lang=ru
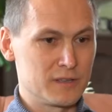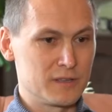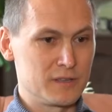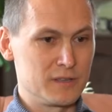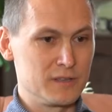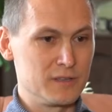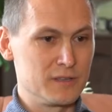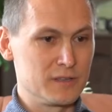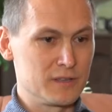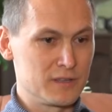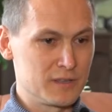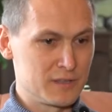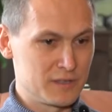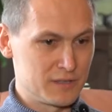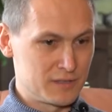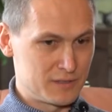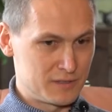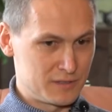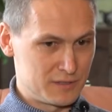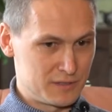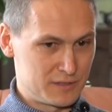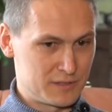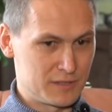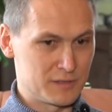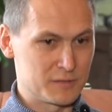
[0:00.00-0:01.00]
И,
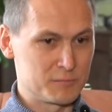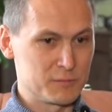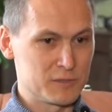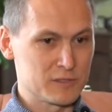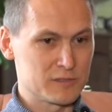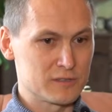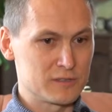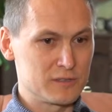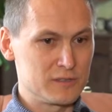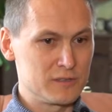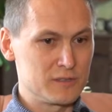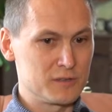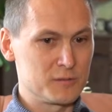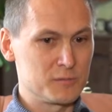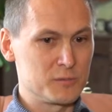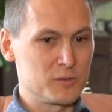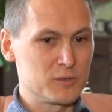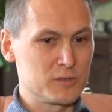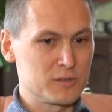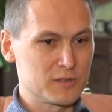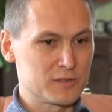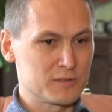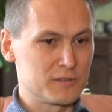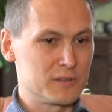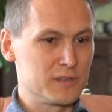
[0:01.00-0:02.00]
как мы сказали,
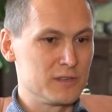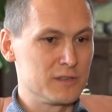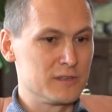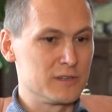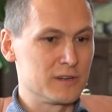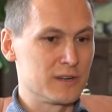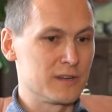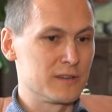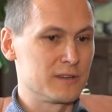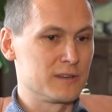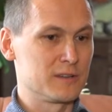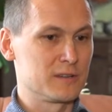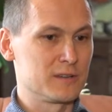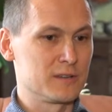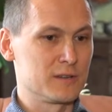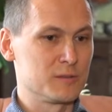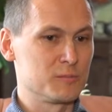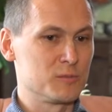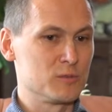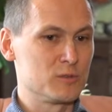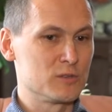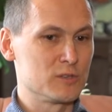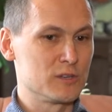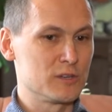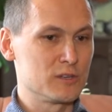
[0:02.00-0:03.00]
ребенок, играя,
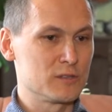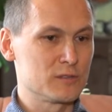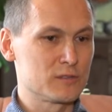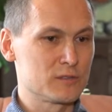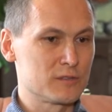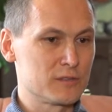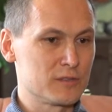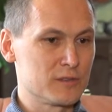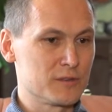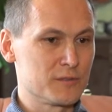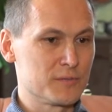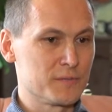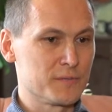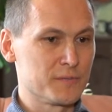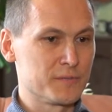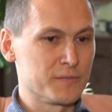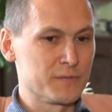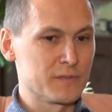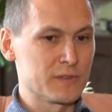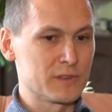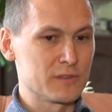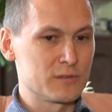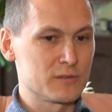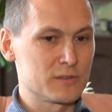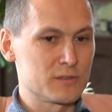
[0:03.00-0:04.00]
обучается.
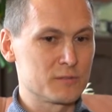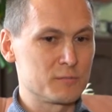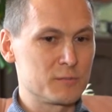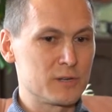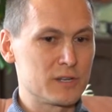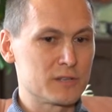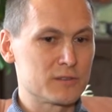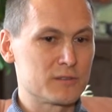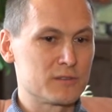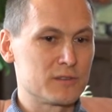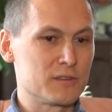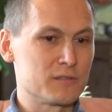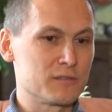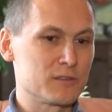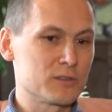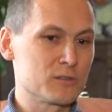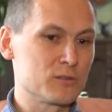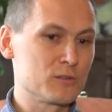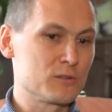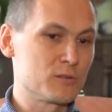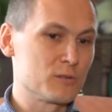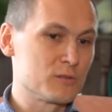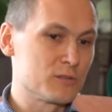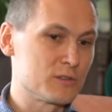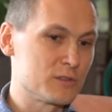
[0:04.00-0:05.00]
Нужно спрашивать, а во
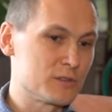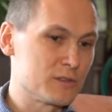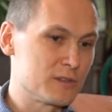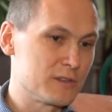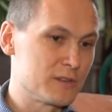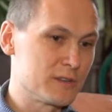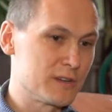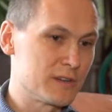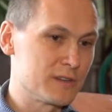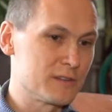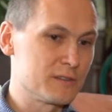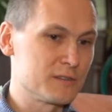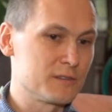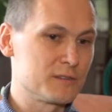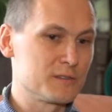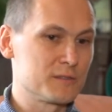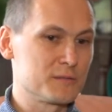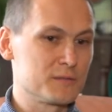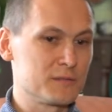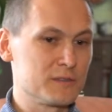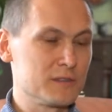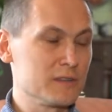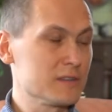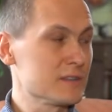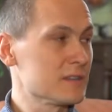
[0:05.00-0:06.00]
что хочешь играть?
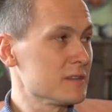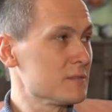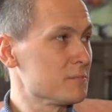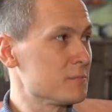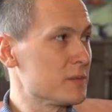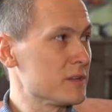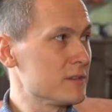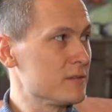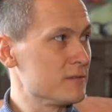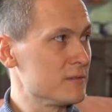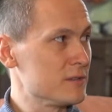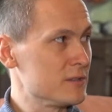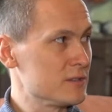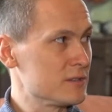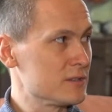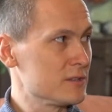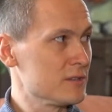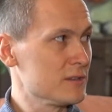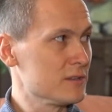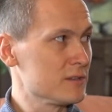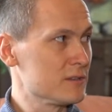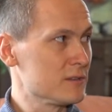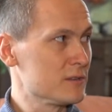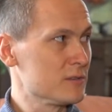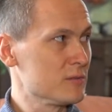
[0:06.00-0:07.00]
Некоторые
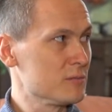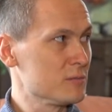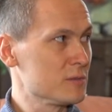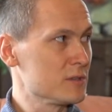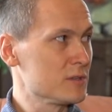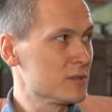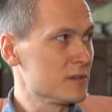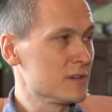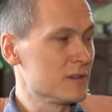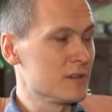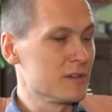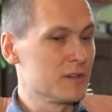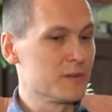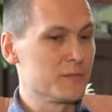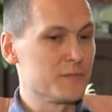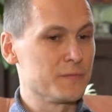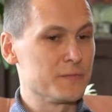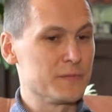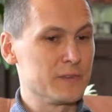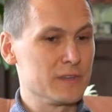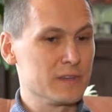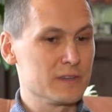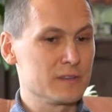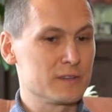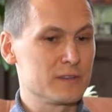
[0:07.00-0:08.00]
подвижные игры любят.
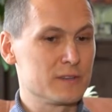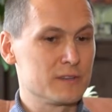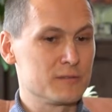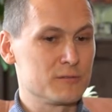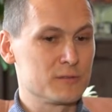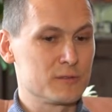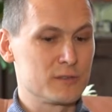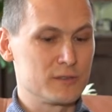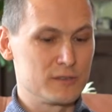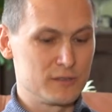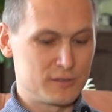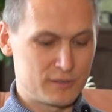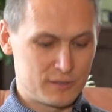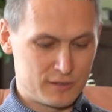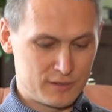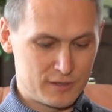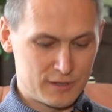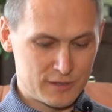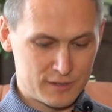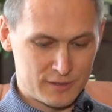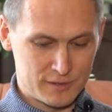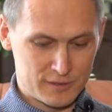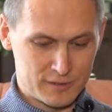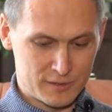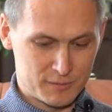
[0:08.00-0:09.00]
Да. Некоторые вот они
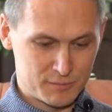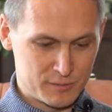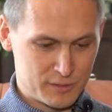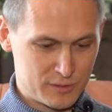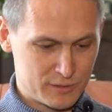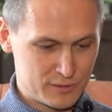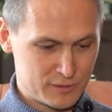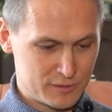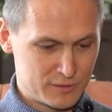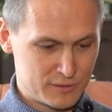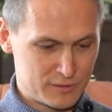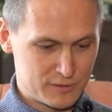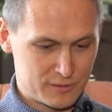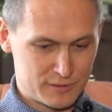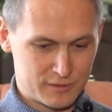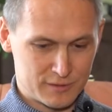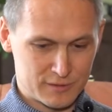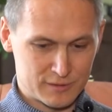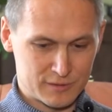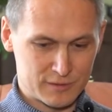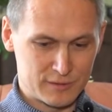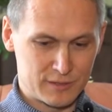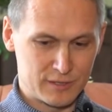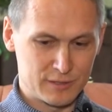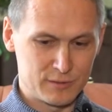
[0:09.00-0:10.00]
сидят и там, значит,
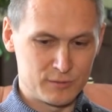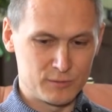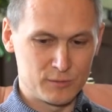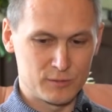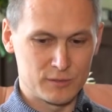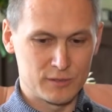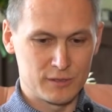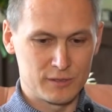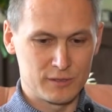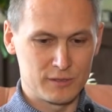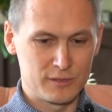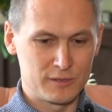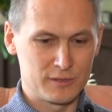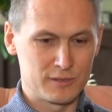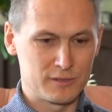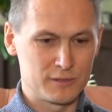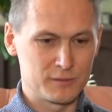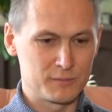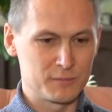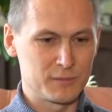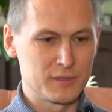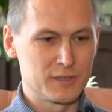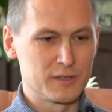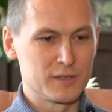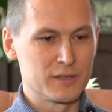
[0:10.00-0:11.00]
раскладывают какие-то
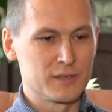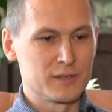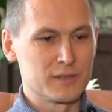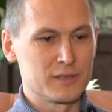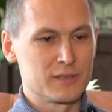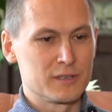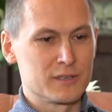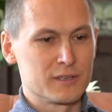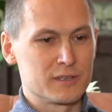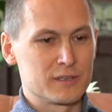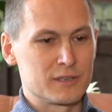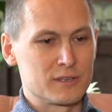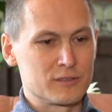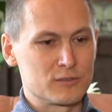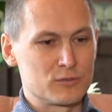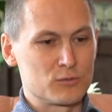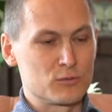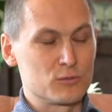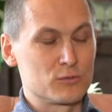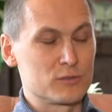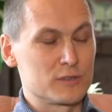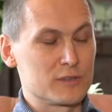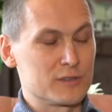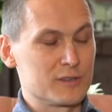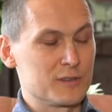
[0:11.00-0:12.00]
там
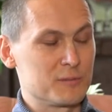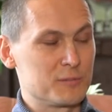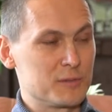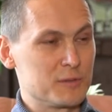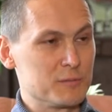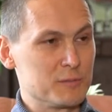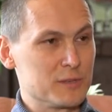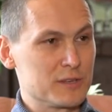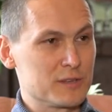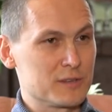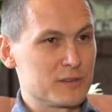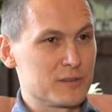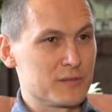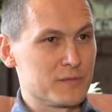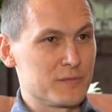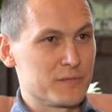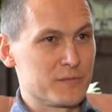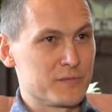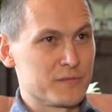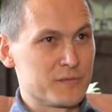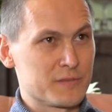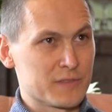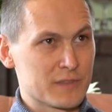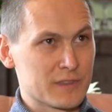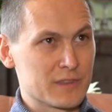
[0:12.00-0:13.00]
конструктор, например.
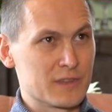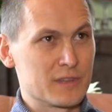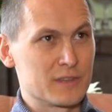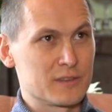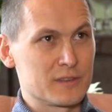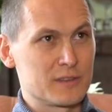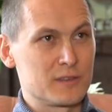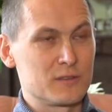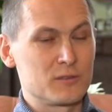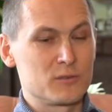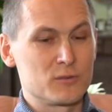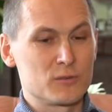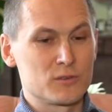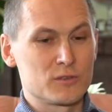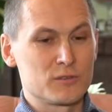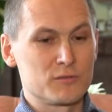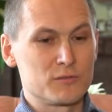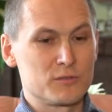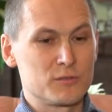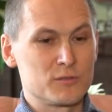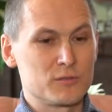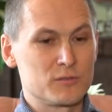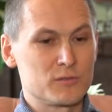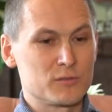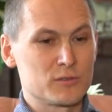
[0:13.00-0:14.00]
Это тоже
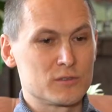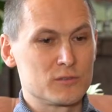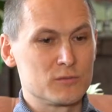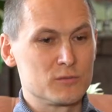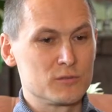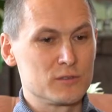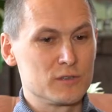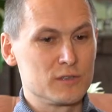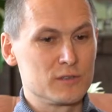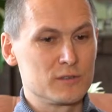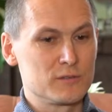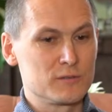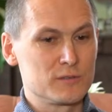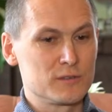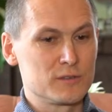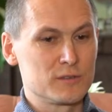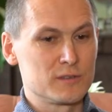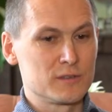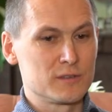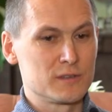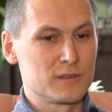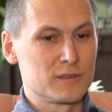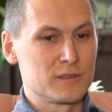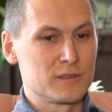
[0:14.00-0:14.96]
все нужно учитывать.